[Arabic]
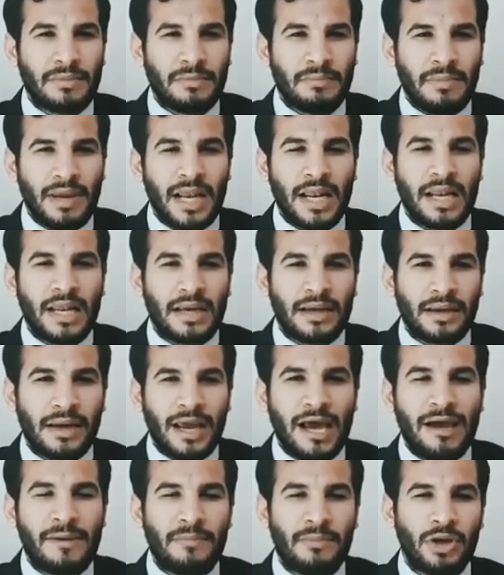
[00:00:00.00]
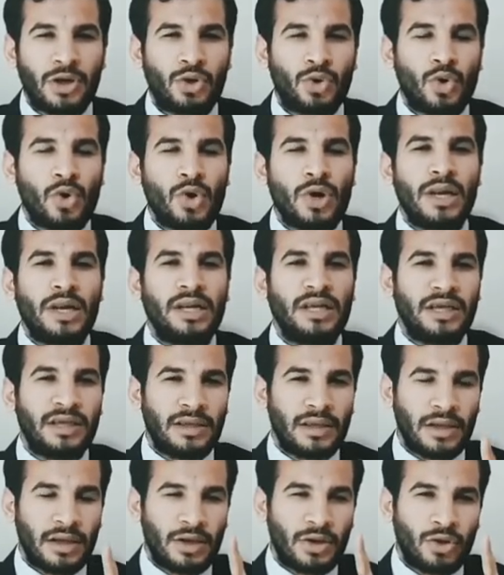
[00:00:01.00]
مللي جرام لكل
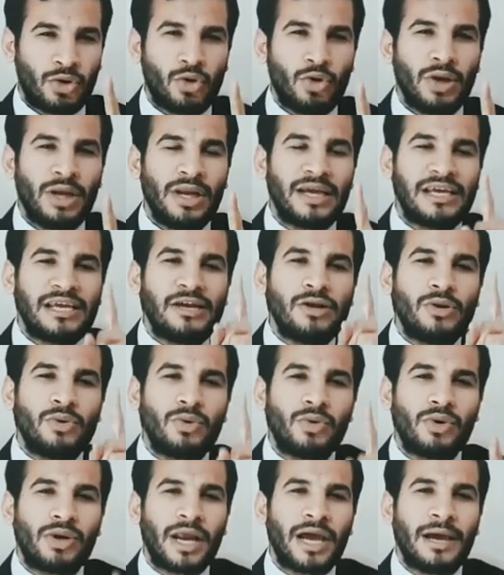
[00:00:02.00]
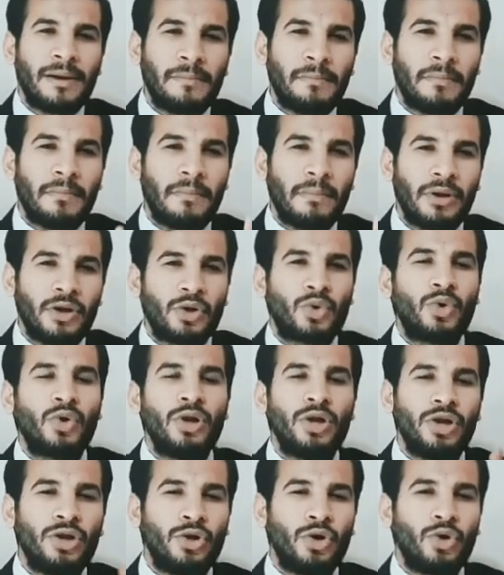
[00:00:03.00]
لكل كيلو جرام
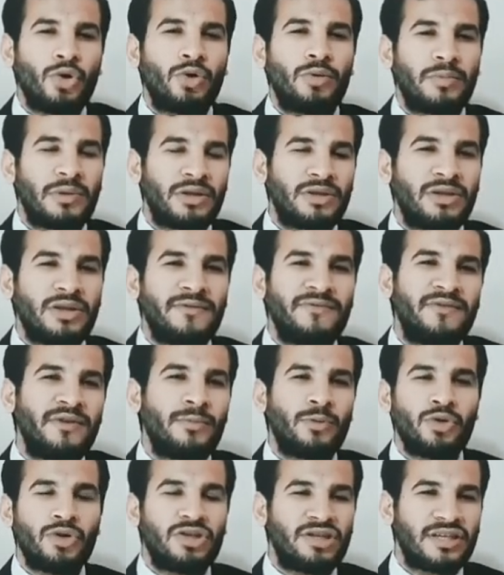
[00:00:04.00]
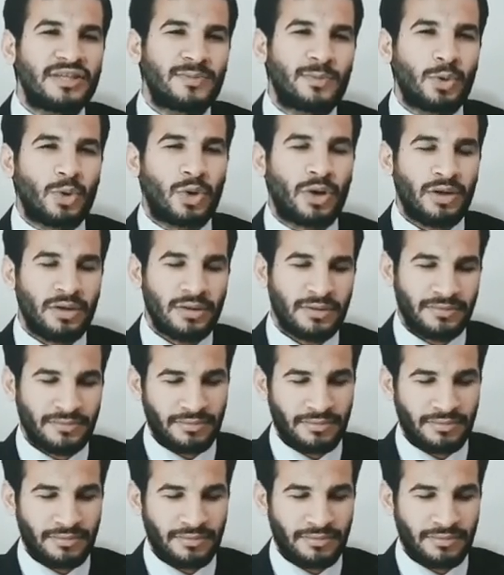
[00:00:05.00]
لكل يوم لطفل لمده اسبوع